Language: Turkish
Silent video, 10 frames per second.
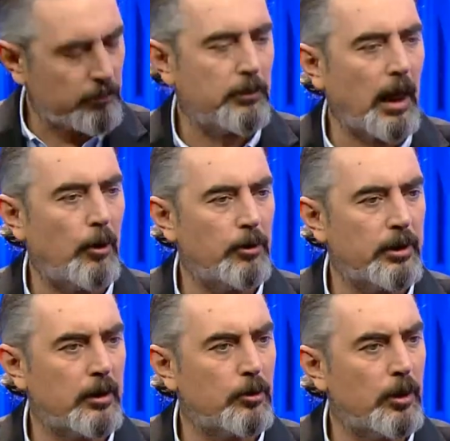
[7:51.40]
Daha önce
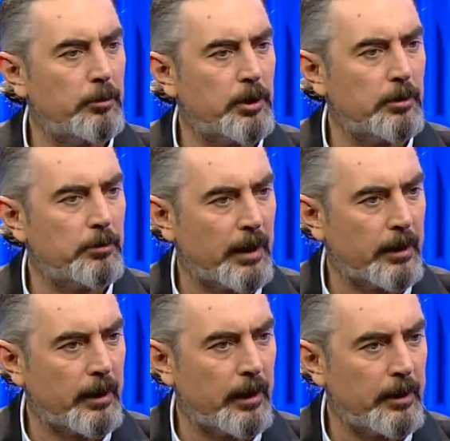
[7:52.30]
de söylemiştim
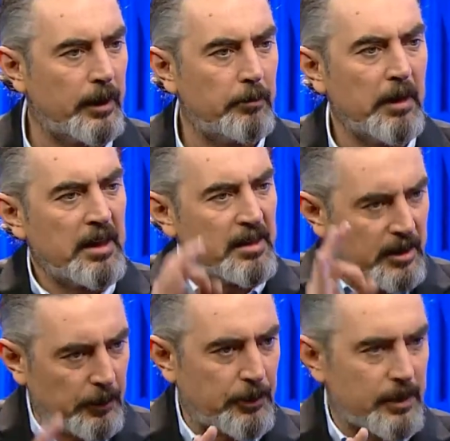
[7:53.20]
tekrar edeyim.
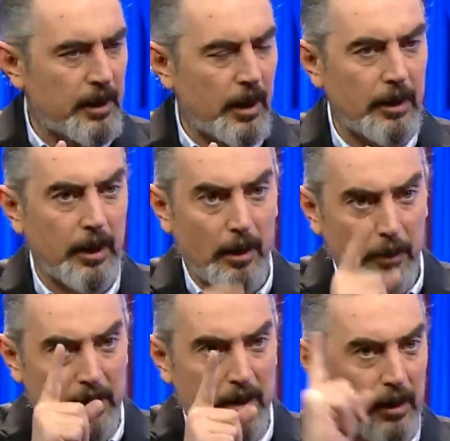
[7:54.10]
0 saniyeyle
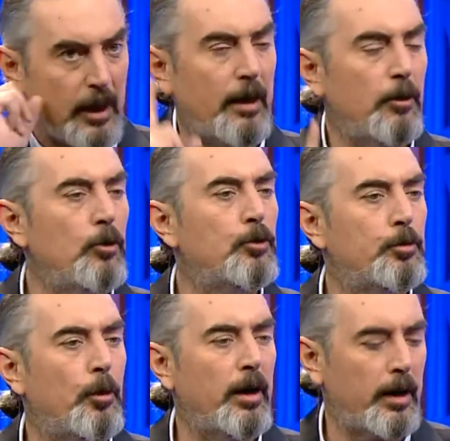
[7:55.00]
bitsin de 100
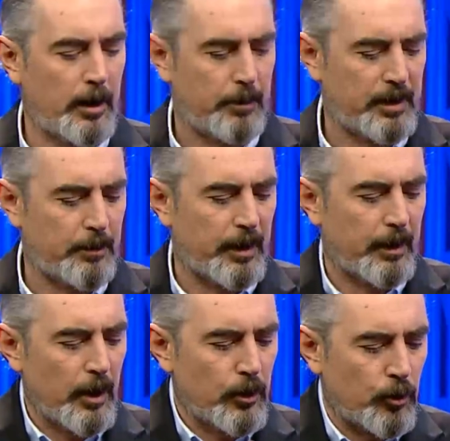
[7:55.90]
puan kaybetmeyin.
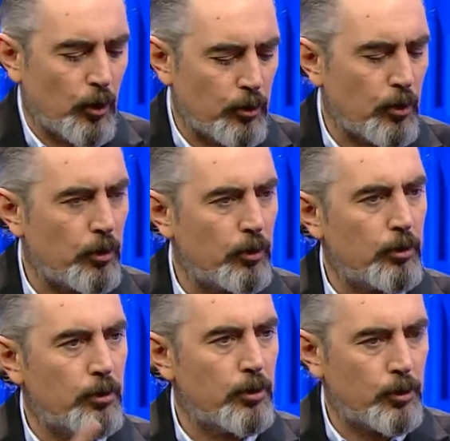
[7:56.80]
Son sorudur,
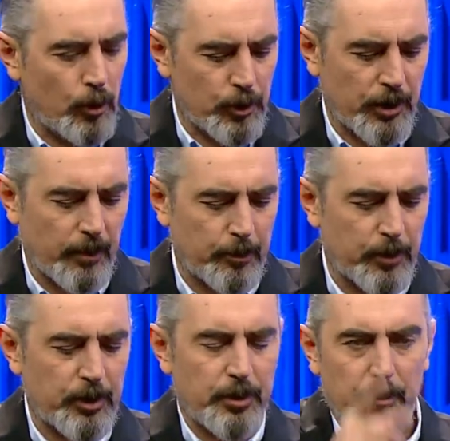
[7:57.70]
son
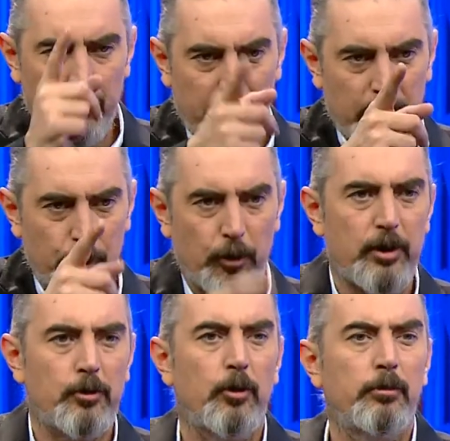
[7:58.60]
cevaptır. Bakın şöyle
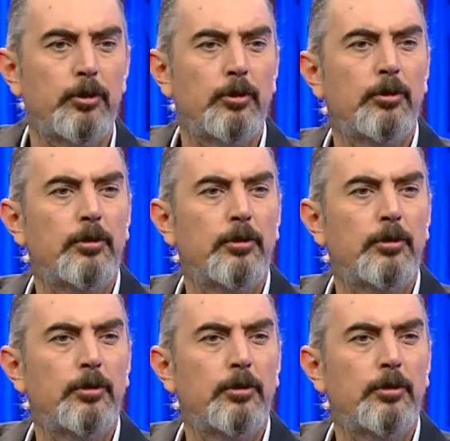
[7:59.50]
sorulmuştur.